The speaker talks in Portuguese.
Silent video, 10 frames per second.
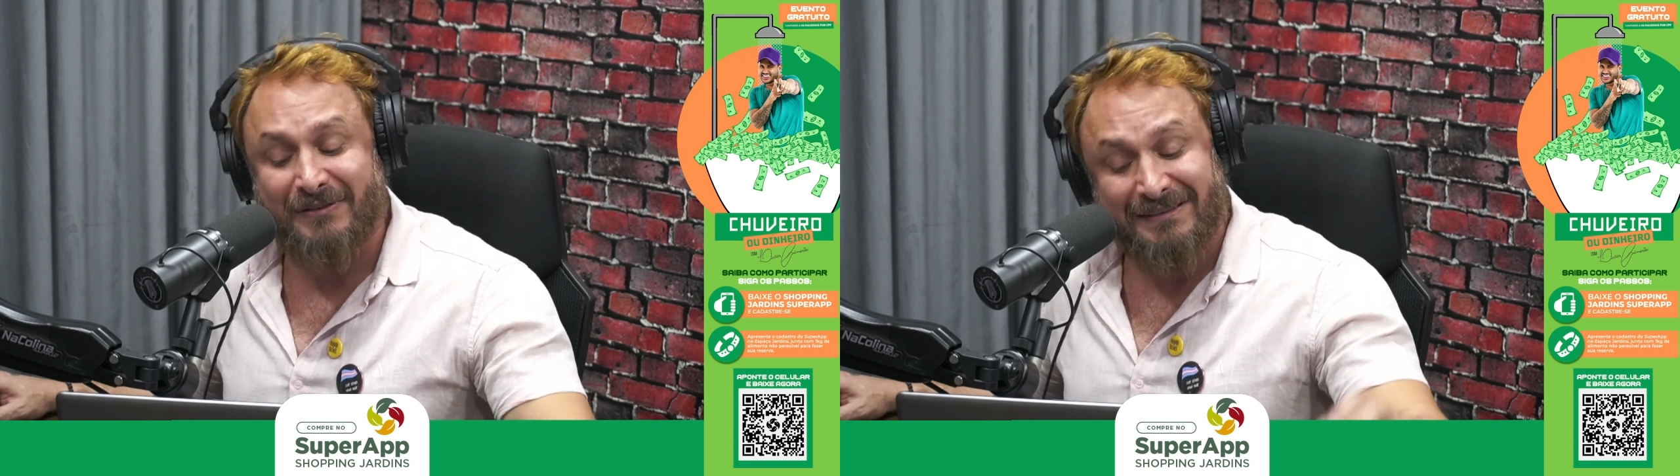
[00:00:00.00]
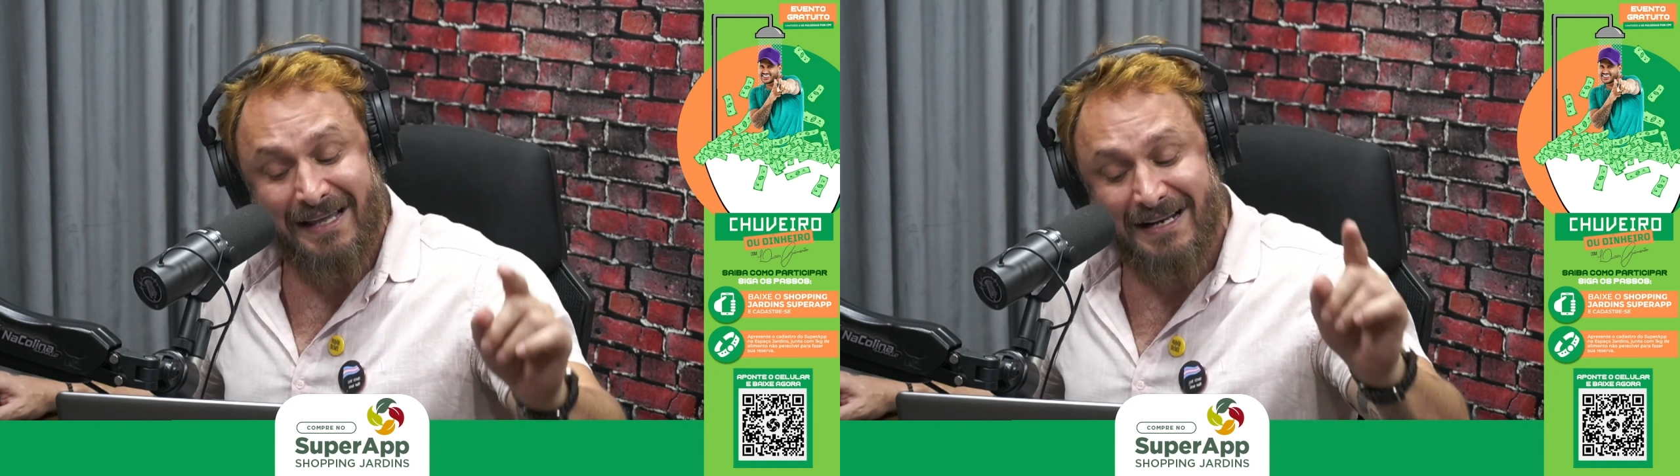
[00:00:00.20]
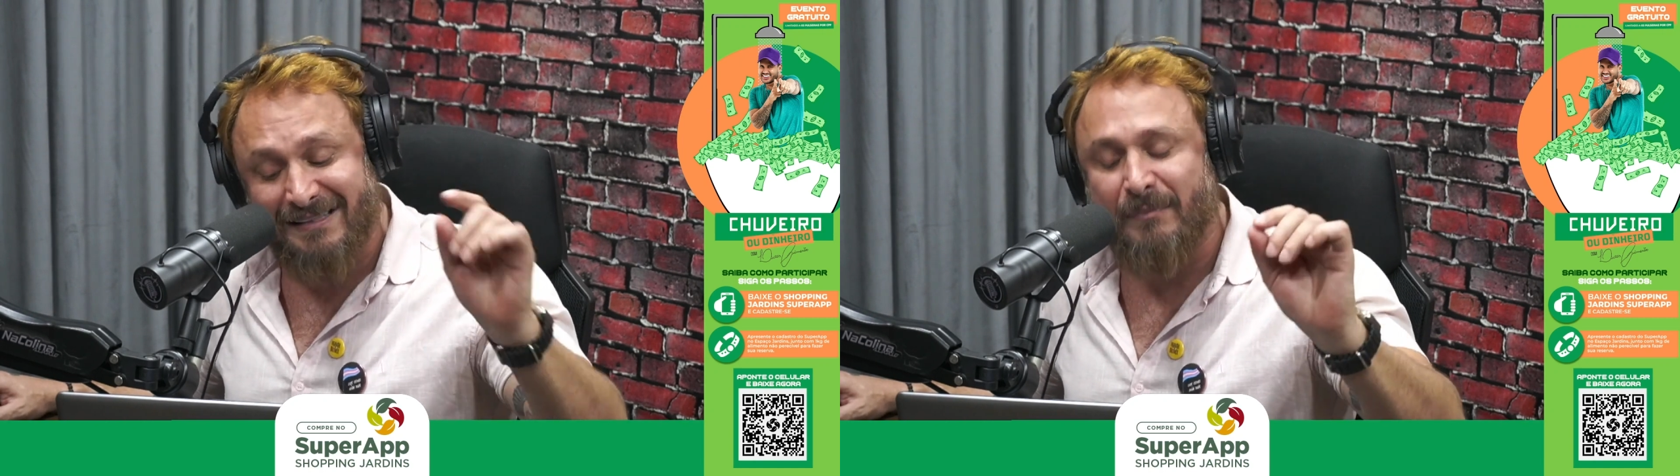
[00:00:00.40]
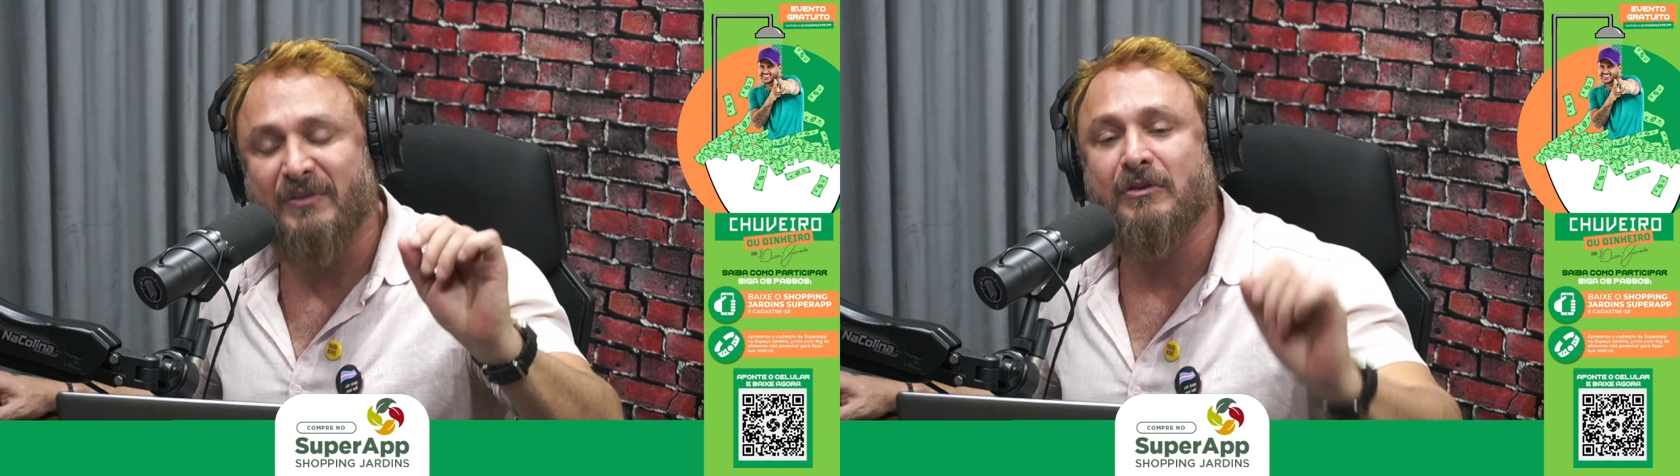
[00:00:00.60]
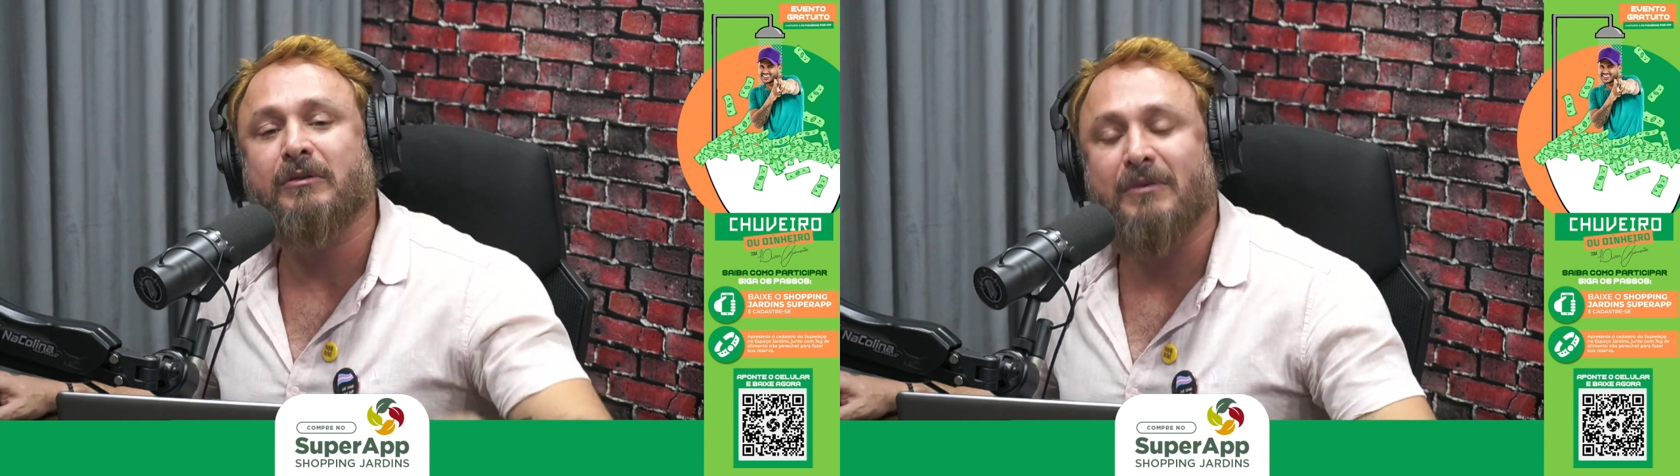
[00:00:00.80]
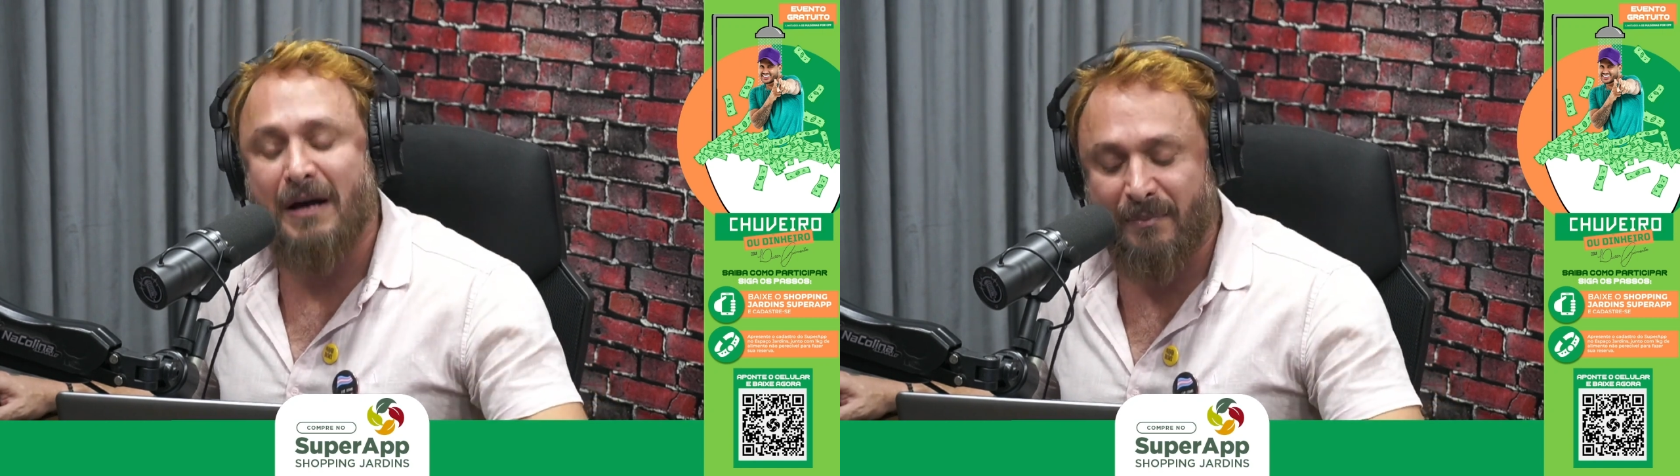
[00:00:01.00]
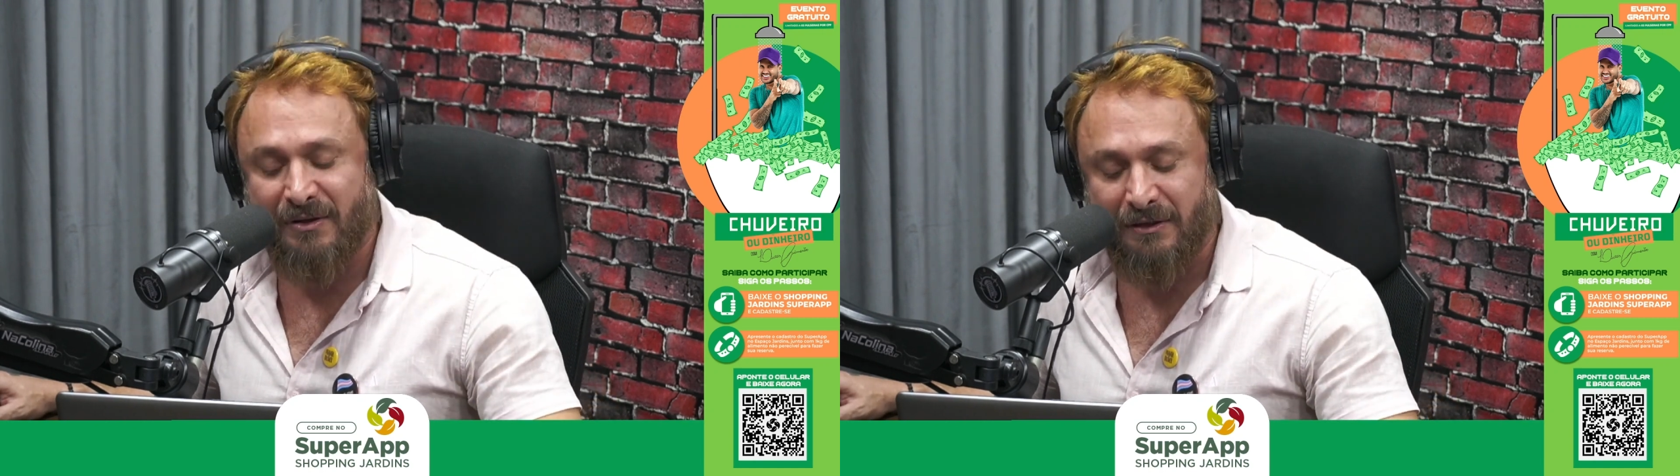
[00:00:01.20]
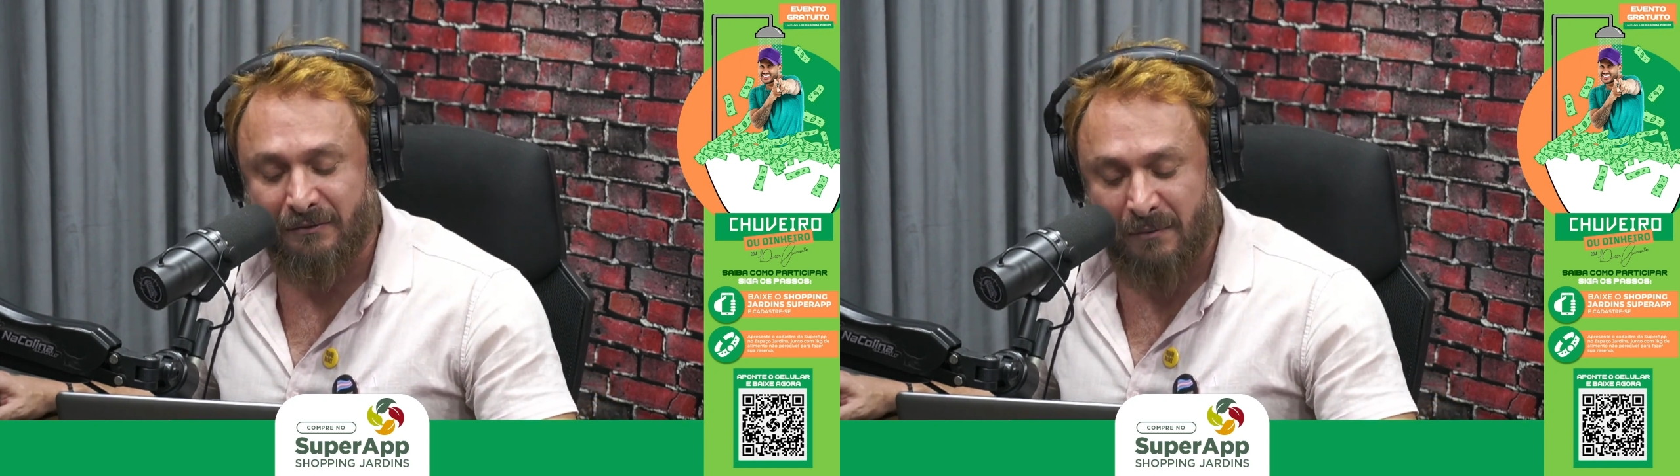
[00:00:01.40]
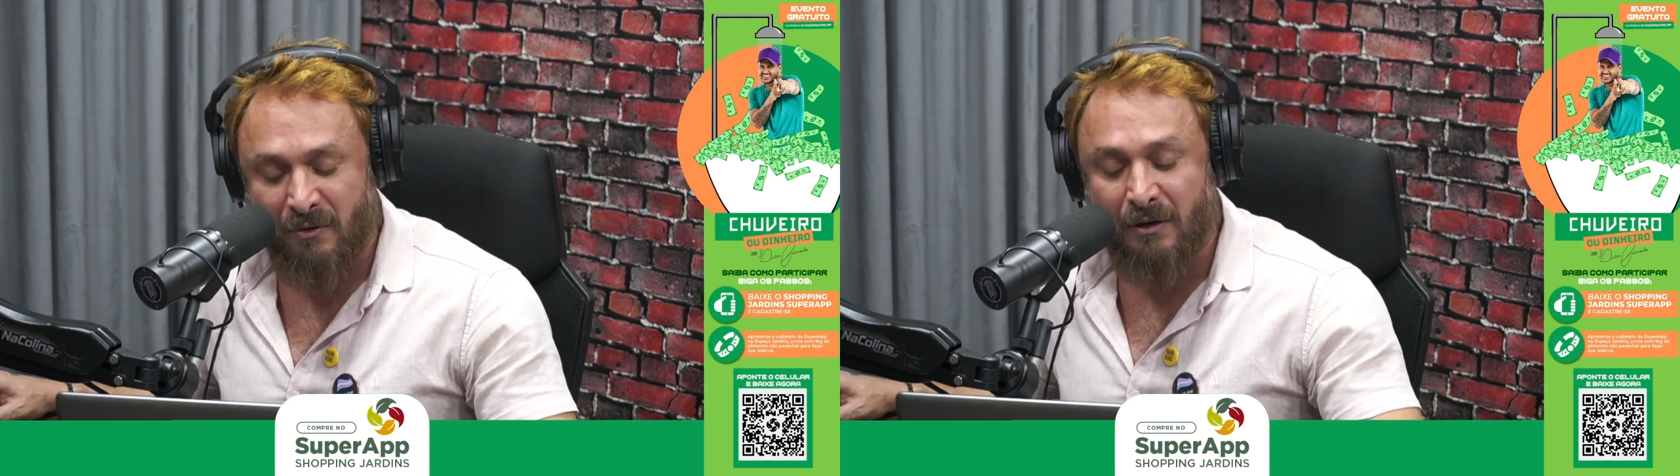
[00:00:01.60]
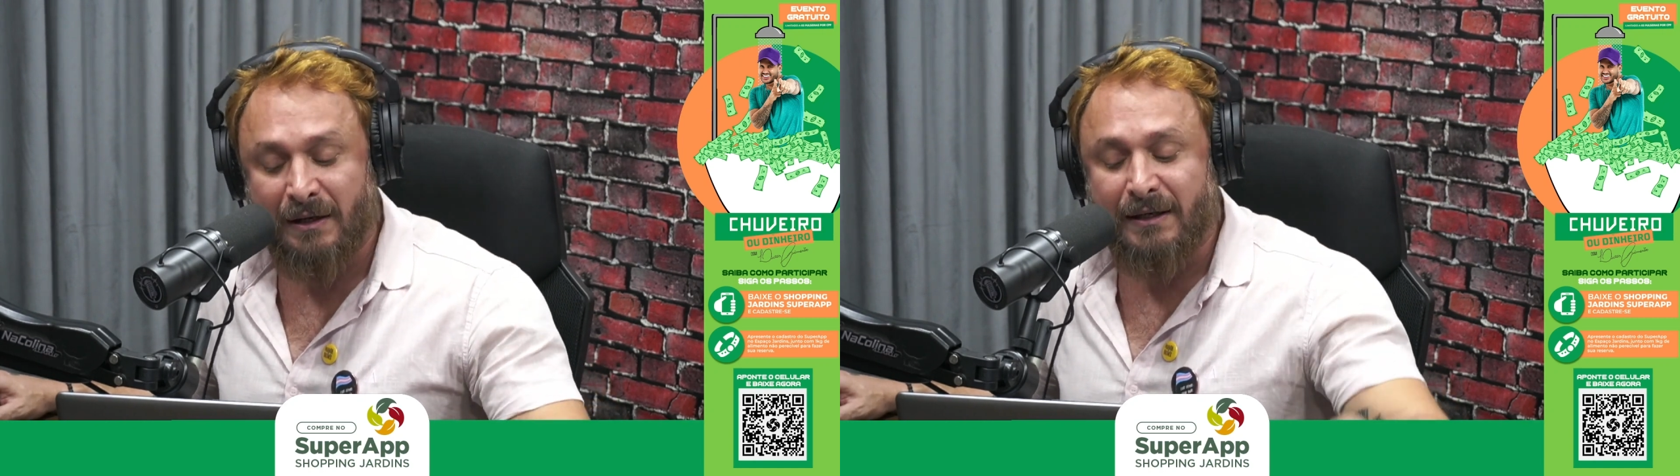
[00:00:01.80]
dele sempre esgotam rapidinho, tá bom?